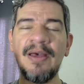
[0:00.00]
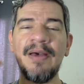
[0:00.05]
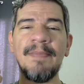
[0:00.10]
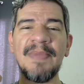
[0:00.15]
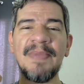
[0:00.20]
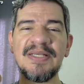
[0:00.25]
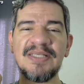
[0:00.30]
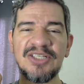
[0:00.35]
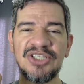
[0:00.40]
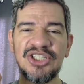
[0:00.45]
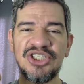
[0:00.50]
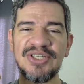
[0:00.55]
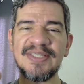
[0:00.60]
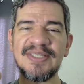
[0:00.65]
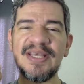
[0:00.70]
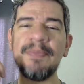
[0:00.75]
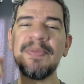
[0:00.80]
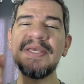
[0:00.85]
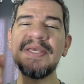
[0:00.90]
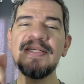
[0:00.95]
Mas a gente
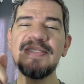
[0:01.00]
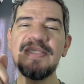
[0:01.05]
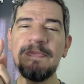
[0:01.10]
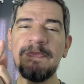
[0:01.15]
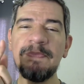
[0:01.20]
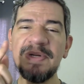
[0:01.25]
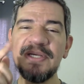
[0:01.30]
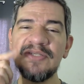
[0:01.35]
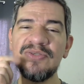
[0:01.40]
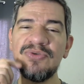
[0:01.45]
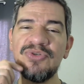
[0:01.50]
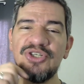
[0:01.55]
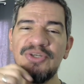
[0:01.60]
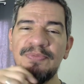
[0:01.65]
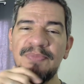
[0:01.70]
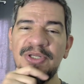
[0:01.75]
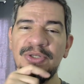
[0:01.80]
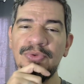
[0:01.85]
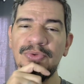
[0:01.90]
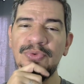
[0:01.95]
sabe que esse preço
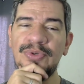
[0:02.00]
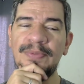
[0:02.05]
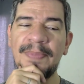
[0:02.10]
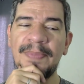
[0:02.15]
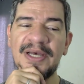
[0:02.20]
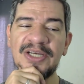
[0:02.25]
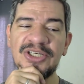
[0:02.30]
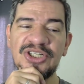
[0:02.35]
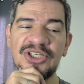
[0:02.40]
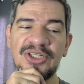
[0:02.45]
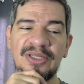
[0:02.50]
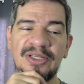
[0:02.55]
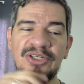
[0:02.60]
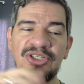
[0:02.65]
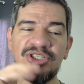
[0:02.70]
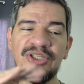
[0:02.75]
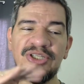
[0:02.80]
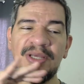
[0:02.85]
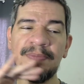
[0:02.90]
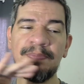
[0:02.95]
diminui
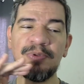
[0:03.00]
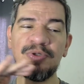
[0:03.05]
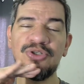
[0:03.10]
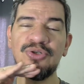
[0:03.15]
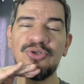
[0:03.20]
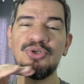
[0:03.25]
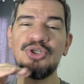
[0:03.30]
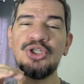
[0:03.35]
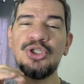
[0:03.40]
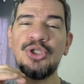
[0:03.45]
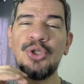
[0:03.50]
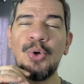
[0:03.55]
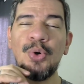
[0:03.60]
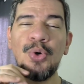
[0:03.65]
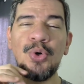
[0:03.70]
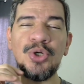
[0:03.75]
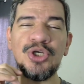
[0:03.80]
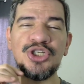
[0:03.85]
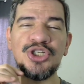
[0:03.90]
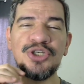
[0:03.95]
bastante depois de uns
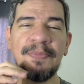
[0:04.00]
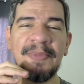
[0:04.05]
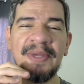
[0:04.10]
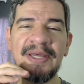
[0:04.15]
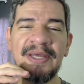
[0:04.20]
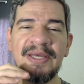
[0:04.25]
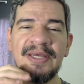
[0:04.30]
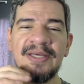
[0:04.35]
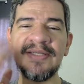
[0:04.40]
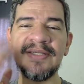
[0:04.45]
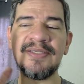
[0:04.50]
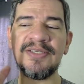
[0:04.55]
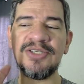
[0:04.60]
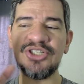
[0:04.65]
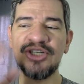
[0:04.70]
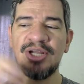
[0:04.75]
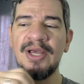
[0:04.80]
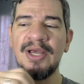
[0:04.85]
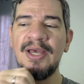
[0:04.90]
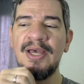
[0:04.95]
dois
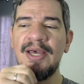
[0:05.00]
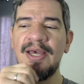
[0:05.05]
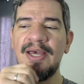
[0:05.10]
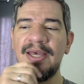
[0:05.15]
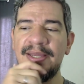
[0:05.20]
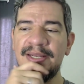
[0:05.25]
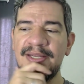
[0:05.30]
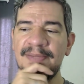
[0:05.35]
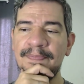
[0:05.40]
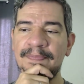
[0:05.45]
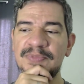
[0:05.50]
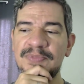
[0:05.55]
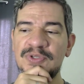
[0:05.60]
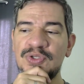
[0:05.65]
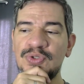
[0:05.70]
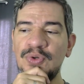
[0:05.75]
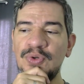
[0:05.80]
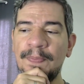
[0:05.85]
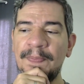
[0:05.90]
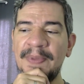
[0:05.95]
meses. Ele
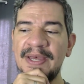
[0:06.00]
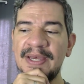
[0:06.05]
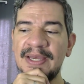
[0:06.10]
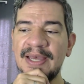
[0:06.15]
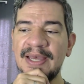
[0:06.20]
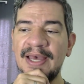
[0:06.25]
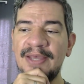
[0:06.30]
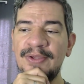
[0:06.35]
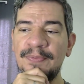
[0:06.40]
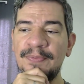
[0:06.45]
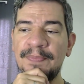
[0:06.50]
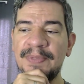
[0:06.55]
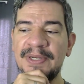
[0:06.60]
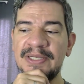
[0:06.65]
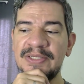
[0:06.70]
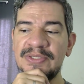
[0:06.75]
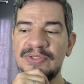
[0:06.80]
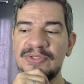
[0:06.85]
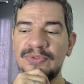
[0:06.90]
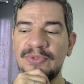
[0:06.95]
super cai o
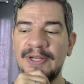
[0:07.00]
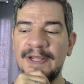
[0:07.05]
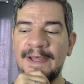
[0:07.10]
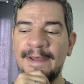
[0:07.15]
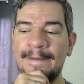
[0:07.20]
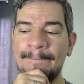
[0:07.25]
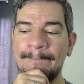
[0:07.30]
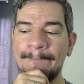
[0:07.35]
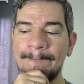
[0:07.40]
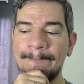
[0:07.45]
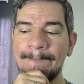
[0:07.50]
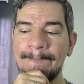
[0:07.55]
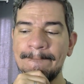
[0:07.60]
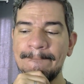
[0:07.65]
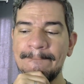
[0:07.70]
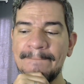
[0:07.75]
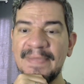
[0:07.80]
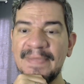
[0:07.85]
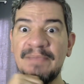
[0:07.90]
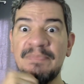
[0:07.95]
preço, né?
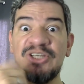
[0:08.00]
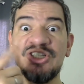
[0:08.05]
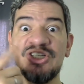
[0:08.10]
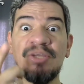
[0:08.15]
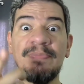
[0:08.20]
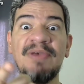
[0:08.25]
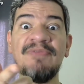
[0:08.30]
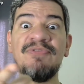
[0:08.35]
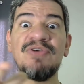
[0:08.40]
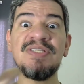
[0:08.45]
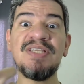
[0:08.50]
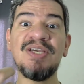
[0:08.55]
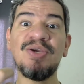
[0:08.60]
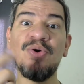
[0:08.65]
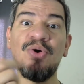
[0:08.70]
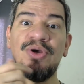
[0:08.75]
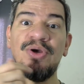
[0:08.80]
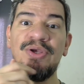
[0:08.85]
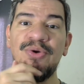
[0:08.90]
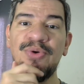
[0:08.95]
mas também você
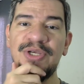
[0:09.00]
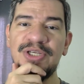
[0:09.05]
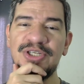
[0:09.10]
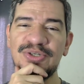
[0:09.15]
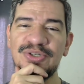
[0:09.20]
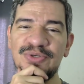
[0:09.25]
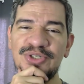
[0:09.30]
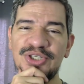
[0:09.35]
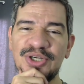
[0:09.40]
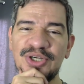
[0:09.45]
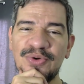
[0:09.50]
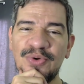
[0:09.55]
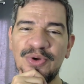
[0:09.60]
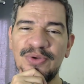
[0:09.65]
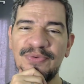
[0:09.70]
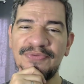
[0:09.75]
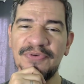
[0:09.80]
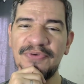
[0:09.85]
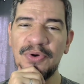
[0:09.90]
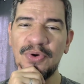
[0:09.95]
corre o risco de
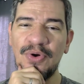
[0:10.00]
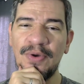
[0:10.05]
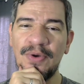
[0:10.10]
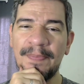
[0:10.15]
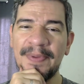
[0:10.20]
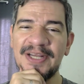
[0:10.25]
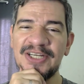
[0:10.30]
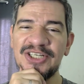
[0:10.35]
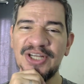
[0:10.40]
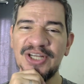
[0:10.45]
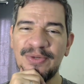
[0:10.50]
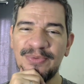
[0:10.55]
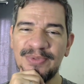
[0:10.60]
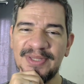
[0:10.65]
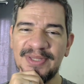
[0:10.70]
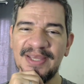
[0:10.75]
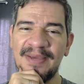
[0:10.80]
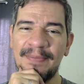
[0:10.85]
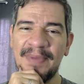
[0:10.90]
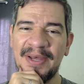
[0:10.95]
quando for comprar já não
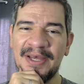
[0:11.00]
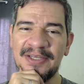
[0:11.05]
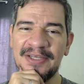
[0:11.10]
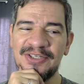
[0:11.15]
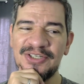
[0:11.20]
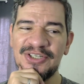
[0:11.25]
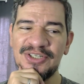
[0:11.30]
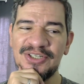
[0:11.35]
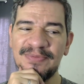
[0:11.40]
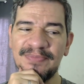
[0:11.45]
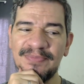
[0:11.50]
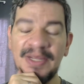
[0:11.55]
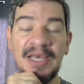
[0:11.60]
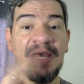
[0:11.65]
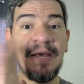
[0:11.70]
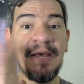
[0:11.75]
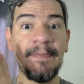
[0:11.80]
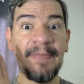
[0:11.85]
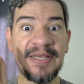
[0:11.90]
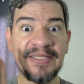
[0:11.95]
ter mais.
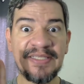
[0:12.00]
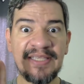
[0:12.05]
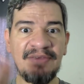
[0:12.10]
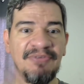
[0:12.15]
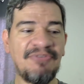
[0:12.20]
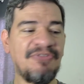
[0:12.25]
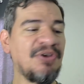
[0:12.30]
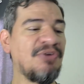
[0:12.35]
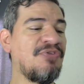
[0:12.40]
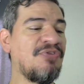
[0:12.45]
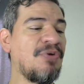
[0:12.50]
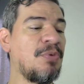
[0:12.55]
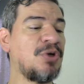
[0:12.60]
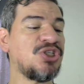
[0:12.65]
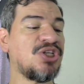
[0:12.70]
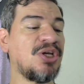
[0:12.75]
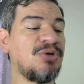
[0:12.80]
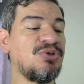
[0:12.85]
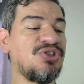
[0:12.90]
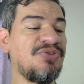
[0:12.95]
Mas enfim, eu vou
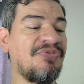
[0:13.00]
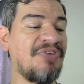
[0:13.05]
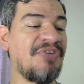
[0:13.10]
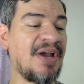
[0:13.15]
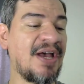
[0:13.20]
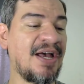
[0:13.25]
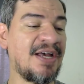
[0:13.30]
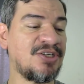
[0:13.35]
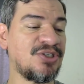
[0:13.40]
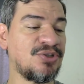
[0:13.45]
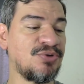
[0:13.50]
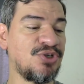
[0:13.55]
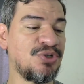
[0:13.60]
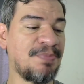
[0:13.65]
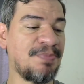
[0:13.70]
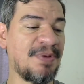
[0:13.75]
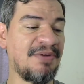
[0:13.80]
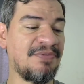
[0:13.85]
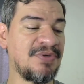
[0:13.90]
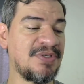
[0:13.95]
mostrar os frascos
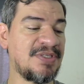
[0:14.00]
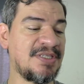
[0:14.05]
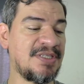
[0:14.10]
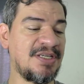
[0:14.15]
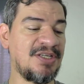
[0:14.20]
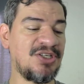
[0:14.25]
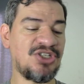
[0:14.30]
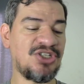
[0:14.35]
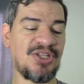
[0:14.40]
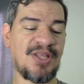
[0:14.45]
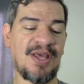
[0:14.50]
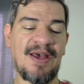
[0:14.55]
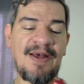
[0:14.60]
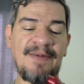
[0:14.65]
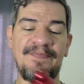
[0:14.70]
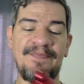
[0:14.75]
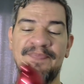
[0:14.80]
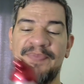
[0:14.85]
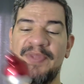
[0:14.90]
para vocês, tá?